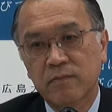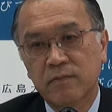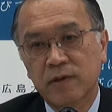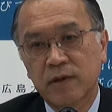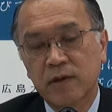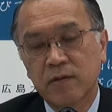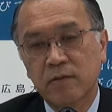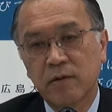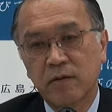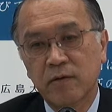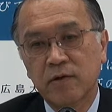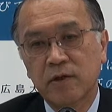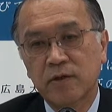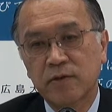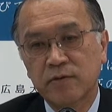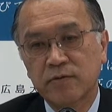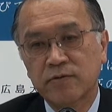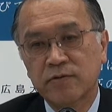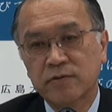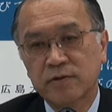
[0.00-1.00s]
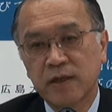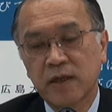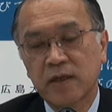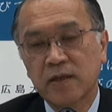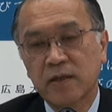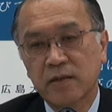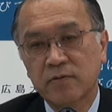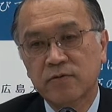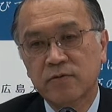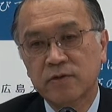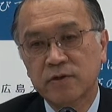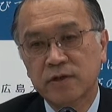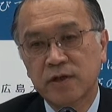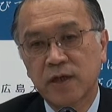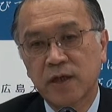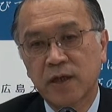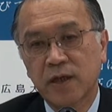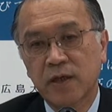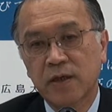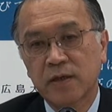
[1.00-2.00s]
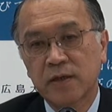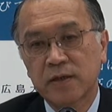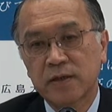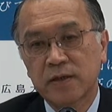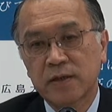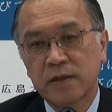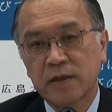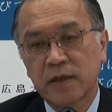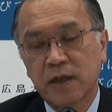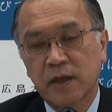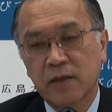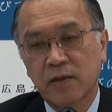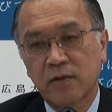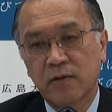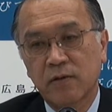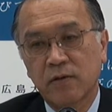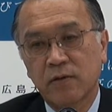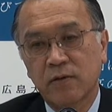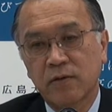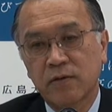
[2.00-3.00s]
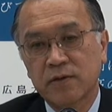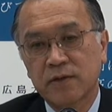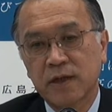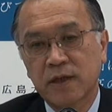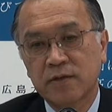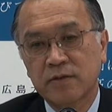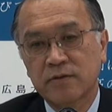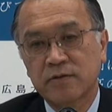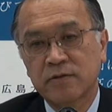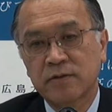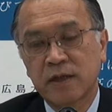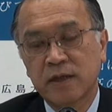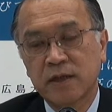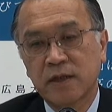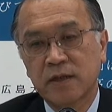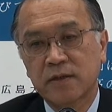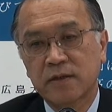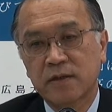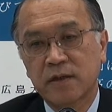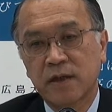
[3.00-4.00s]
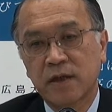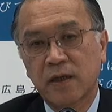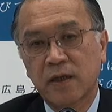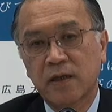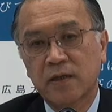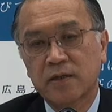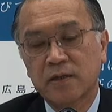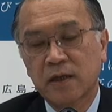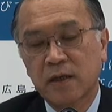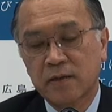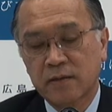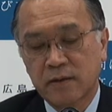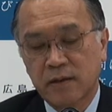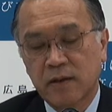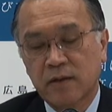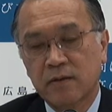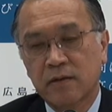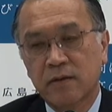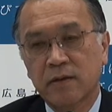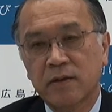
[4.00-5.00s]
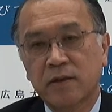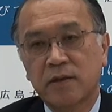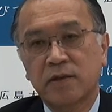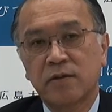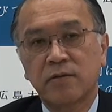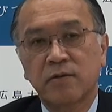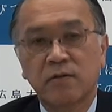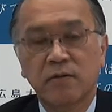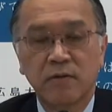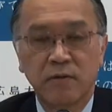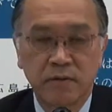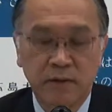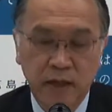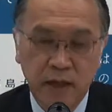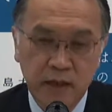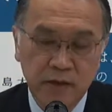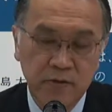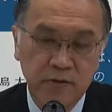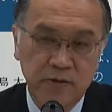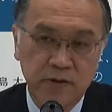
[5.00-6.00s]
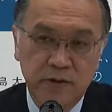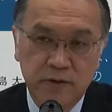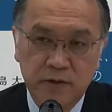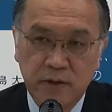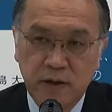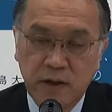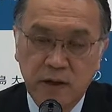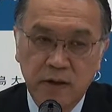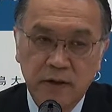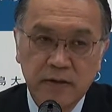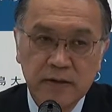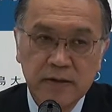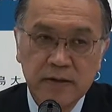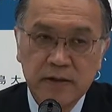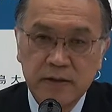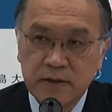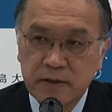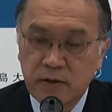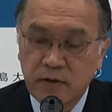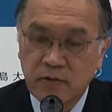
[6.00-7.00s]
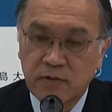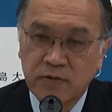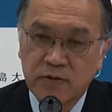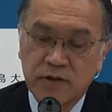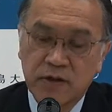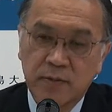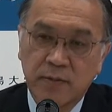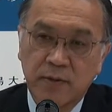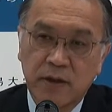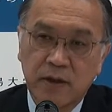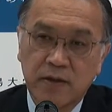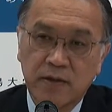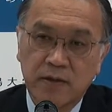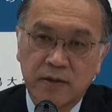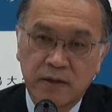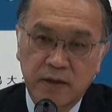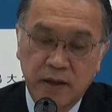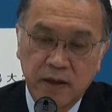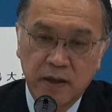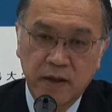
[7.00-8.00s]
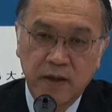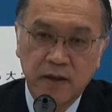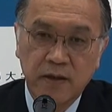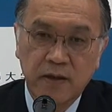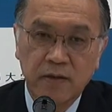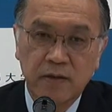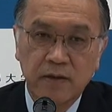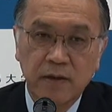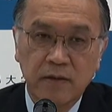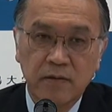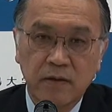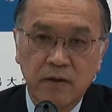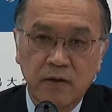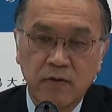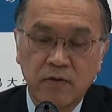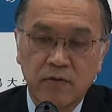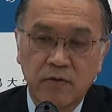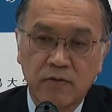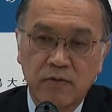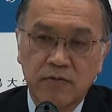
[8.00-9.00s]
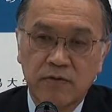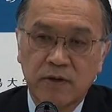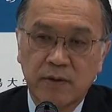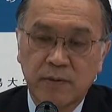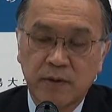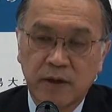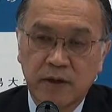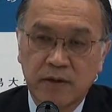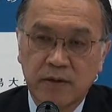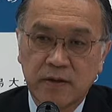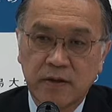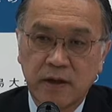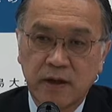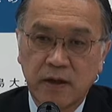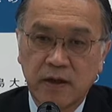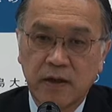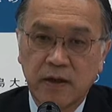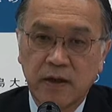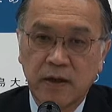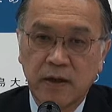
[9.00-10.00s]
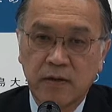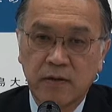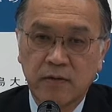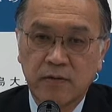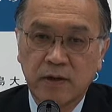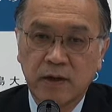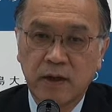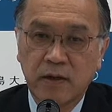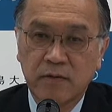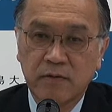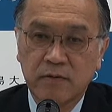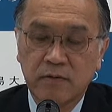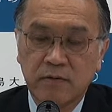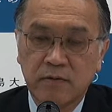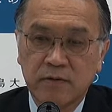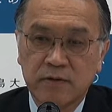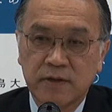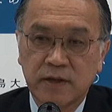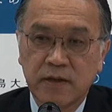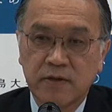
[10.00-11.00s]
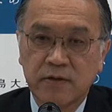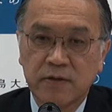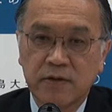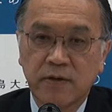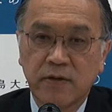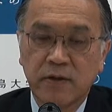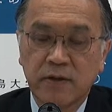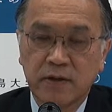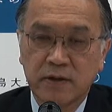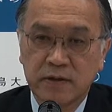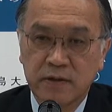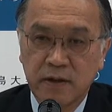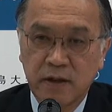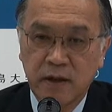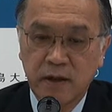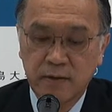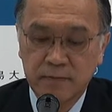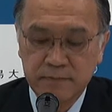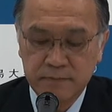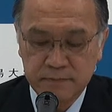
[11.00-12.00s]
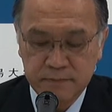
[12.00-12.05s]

平和を希求する大学としてあのスタートするにあたって世界の大学から木を苗木をですね送ってもらってあるいは本を送ってもらってあの大学をスタートしたわけですが、